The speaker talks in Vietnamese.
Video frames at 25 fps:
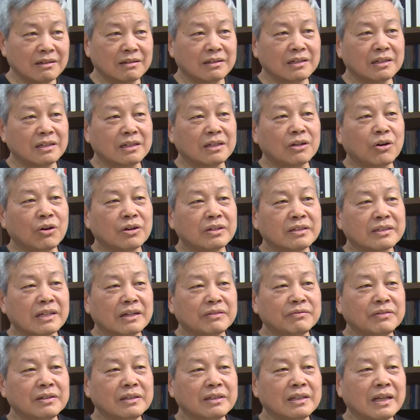Đấy, con
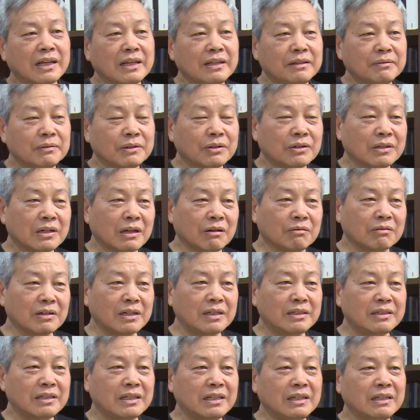sang phương Tây mà con học
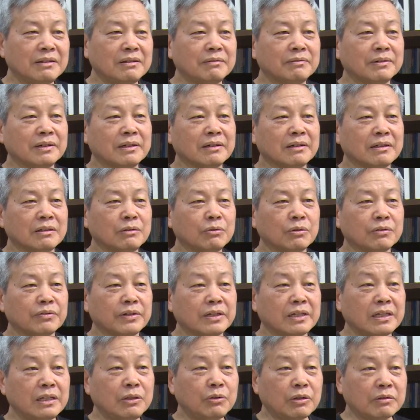cái gì mà thuộc
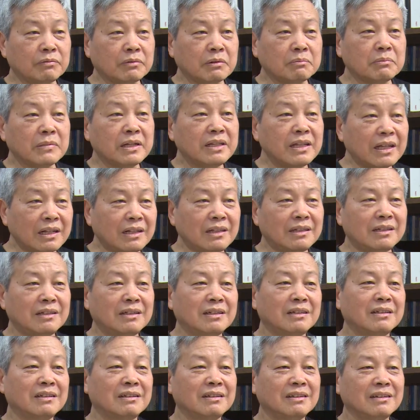về kỹ thuật mà mới nhất
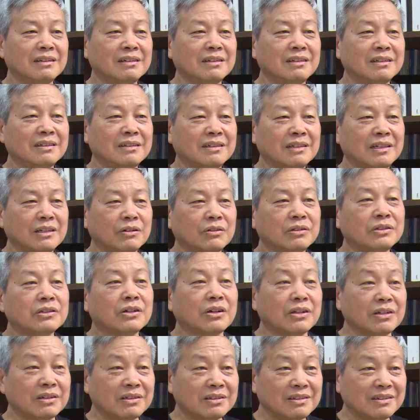thì con
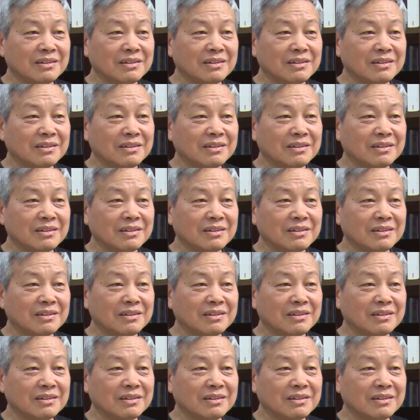chọn.